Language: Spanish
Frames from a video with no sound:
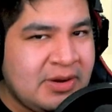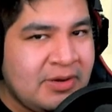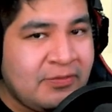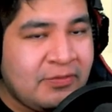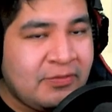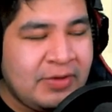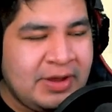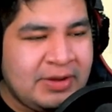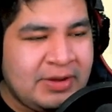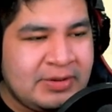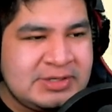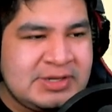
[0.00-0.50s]
el
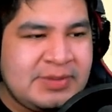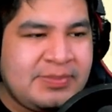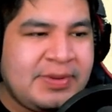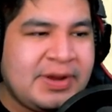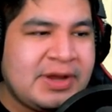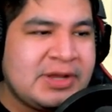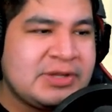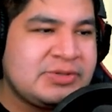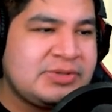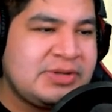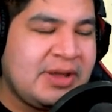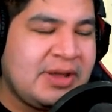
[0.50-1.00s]
fuego. Si
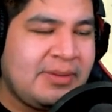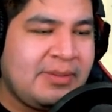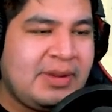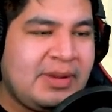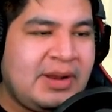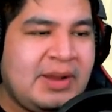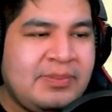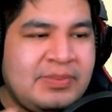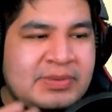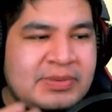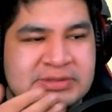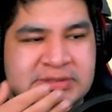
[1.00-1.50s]
apagas una
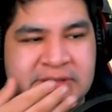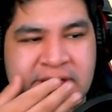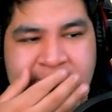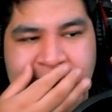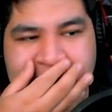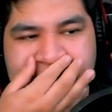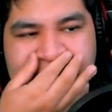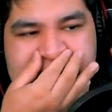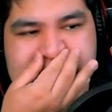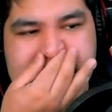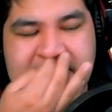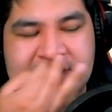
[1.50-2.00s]
vela, pues tiene
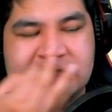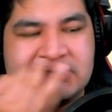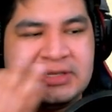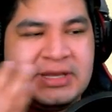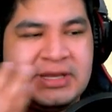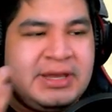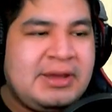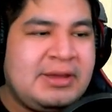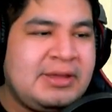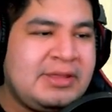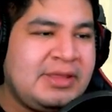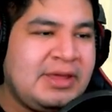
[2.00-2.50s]
más chance
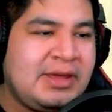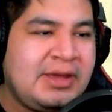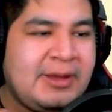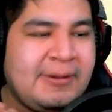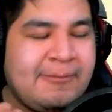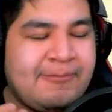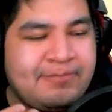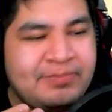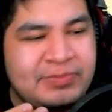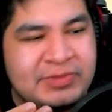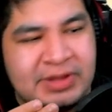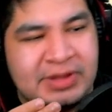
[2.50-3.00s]
de, de,
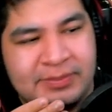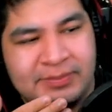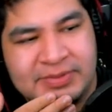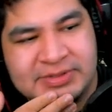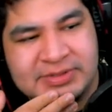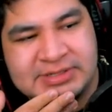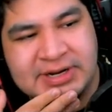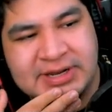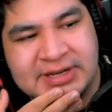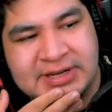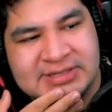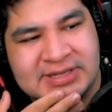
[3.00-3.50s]
de
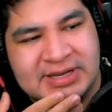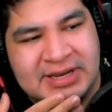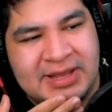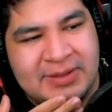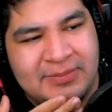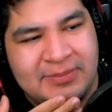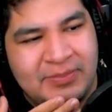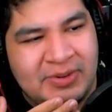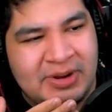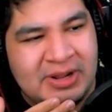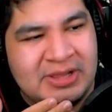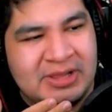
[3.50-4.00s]
empezar cacería.
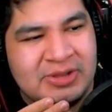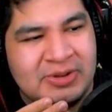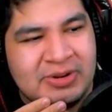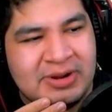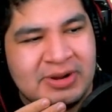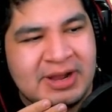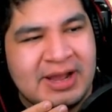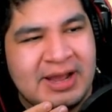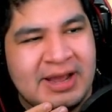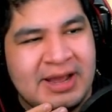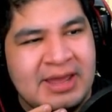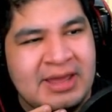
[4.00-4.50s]
Pero el
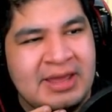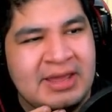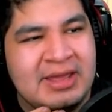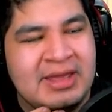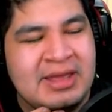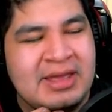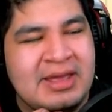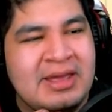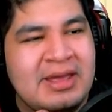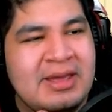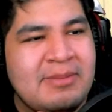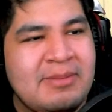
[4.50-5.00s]
yokai
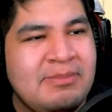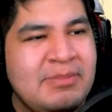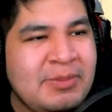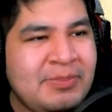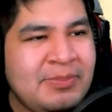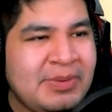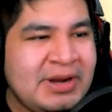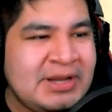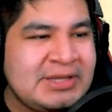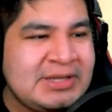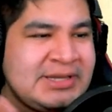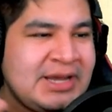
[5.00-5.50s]
me
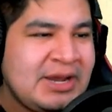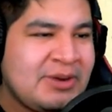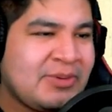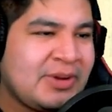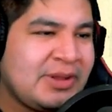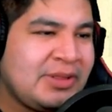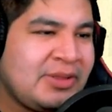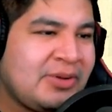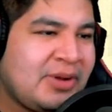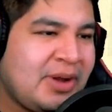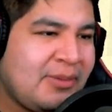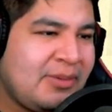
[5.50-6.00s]
parece que
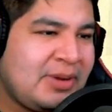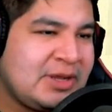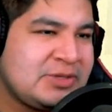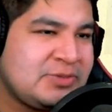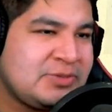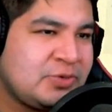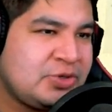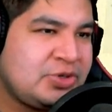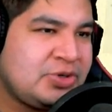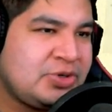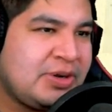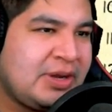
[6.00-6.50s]
cuando hablas
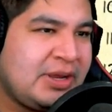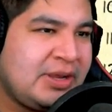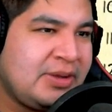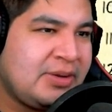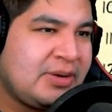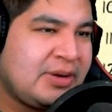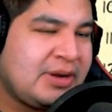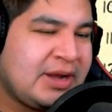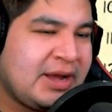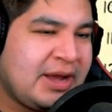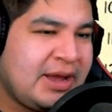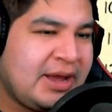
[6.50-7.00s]
mucho del
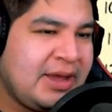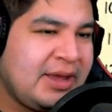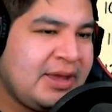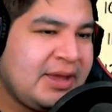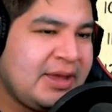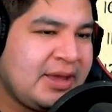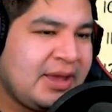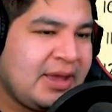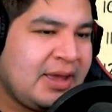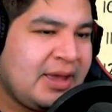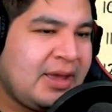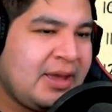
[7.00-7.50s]

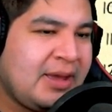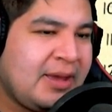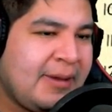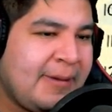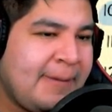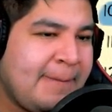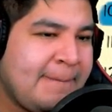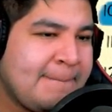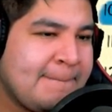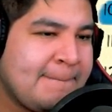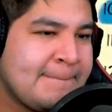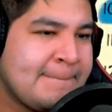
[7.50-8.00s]
yokai,
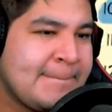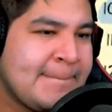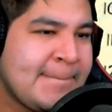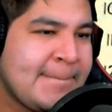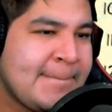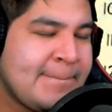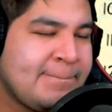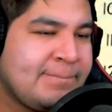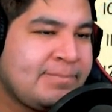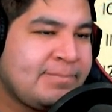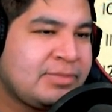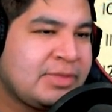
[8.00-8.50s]
eh,
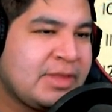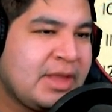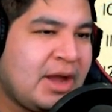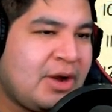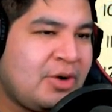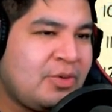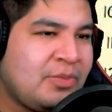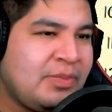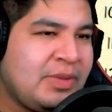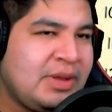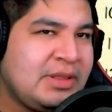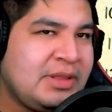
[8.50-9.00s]

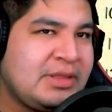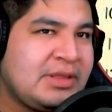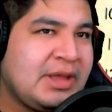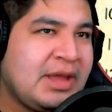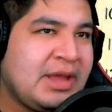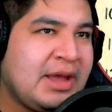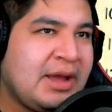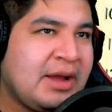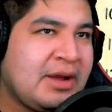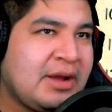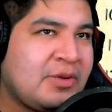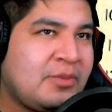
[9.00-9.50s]

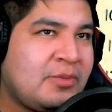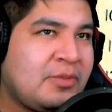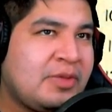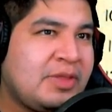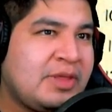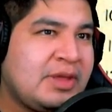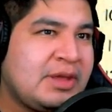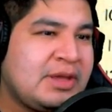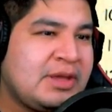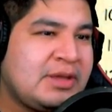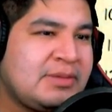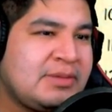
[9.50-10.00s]
aumenta como
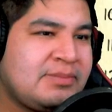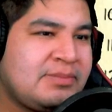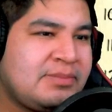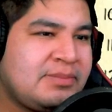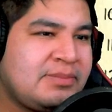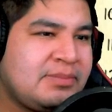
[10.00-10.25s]
de.